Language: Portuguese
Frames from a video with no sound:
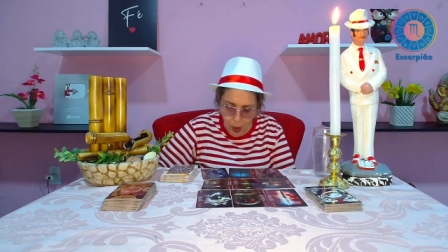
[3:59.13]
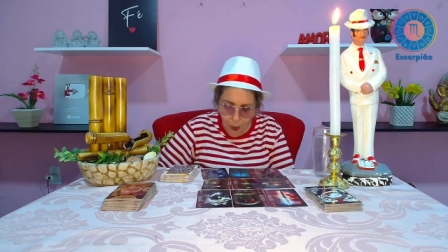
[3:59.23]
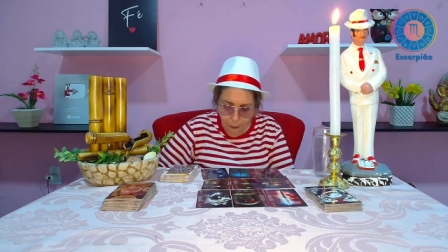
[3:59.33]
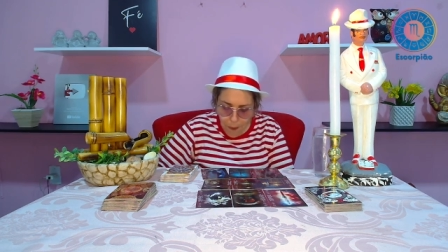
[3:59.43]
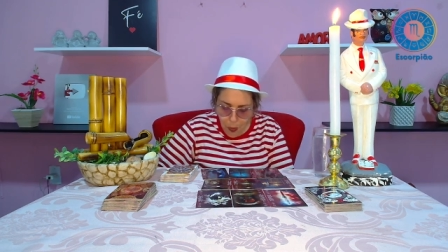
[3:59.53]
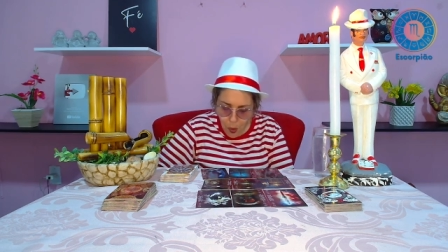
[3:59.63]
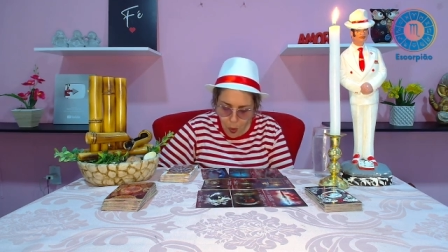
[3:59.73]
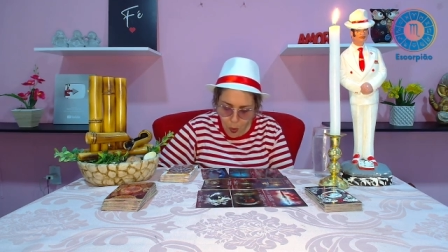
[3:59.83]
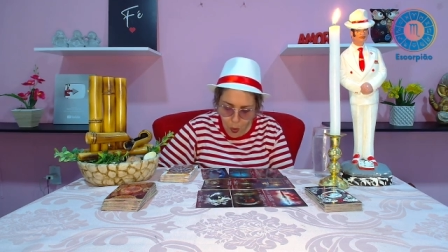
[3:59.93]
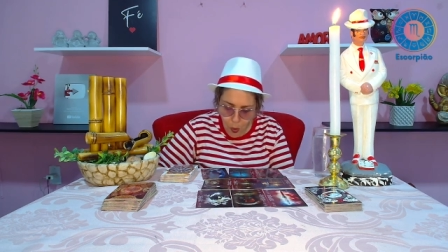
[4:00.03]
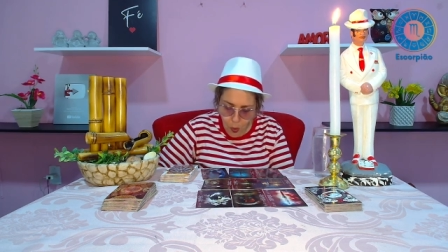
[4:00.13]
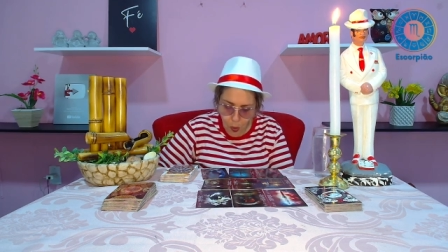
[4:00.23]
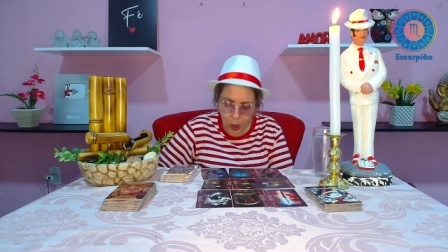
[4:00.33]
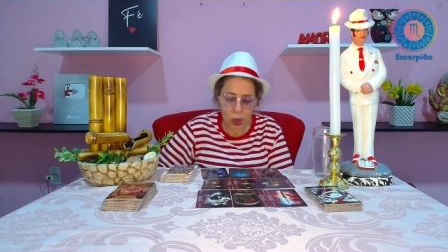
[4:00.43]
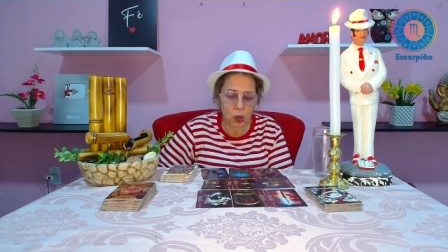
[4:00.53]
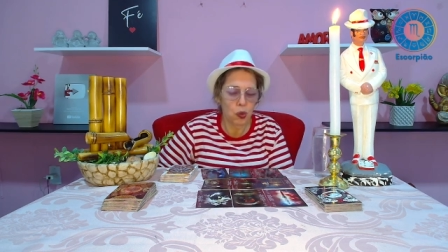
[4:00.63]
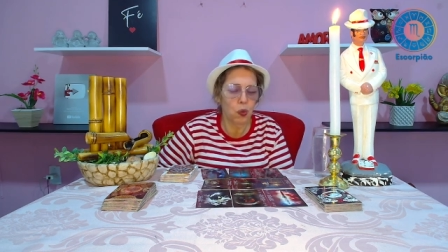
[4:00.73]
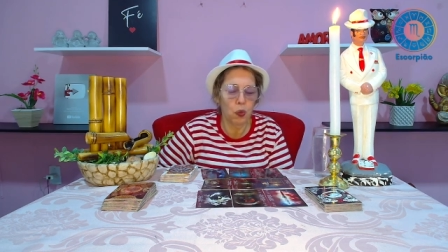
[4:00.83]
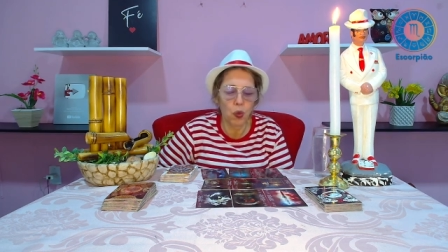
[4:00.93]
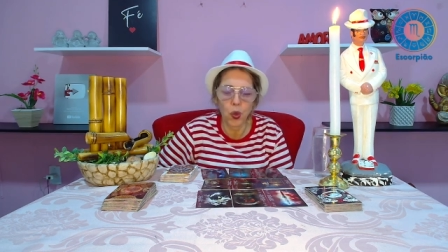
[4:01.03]
muito,
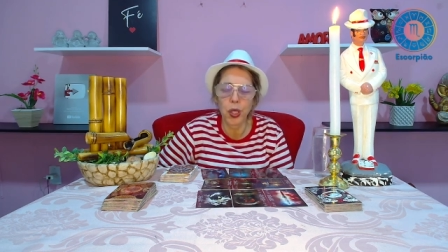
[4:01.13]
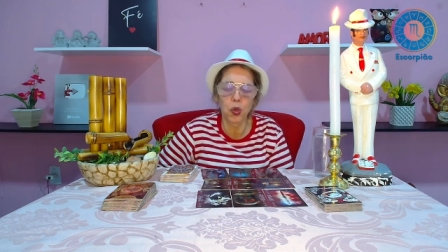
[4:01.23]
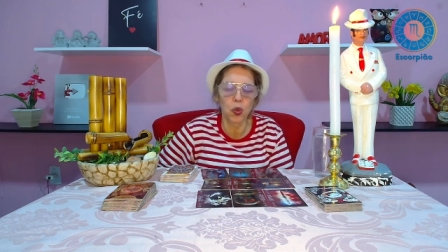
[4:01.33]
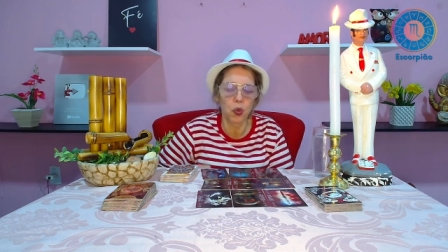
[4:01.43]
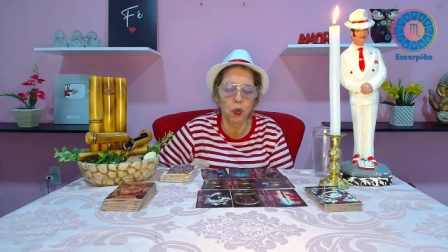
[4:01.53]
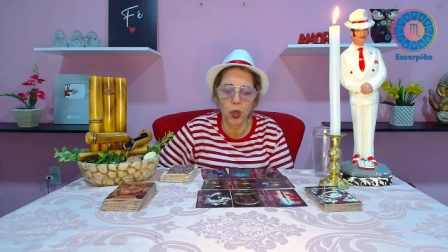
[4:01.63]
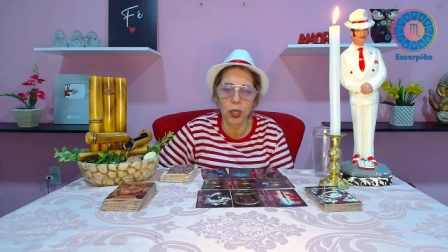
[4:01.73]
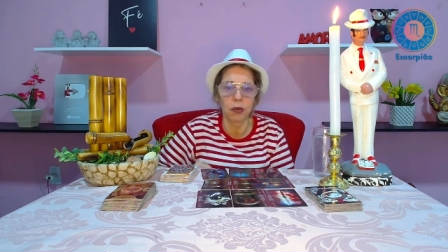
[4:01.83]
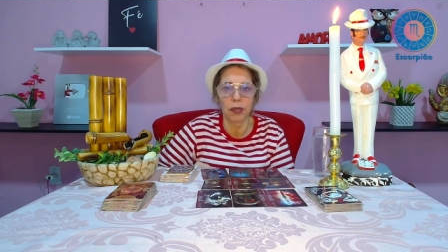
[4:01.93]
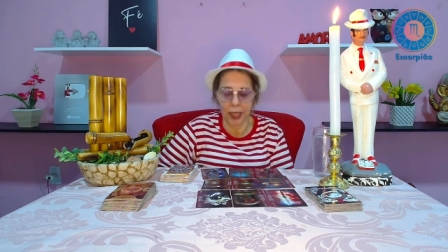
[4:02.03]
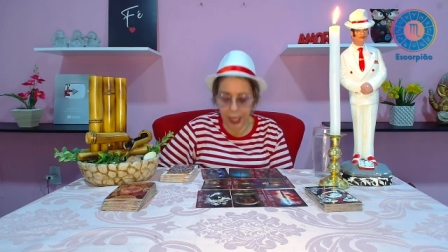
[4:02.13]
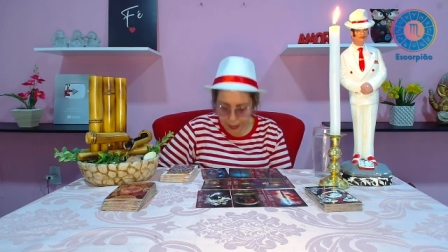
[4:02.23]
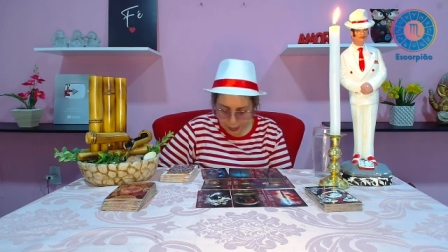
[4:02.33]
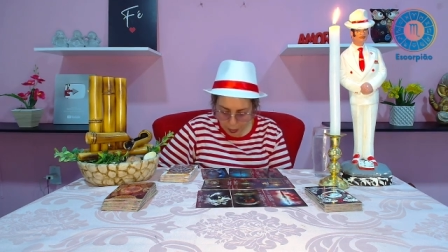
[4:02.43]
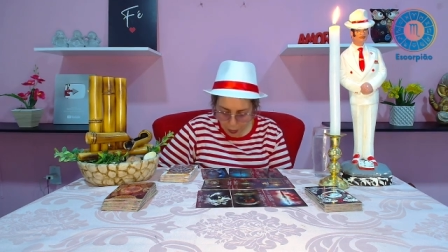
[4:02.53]
muito, muito intensa. Ou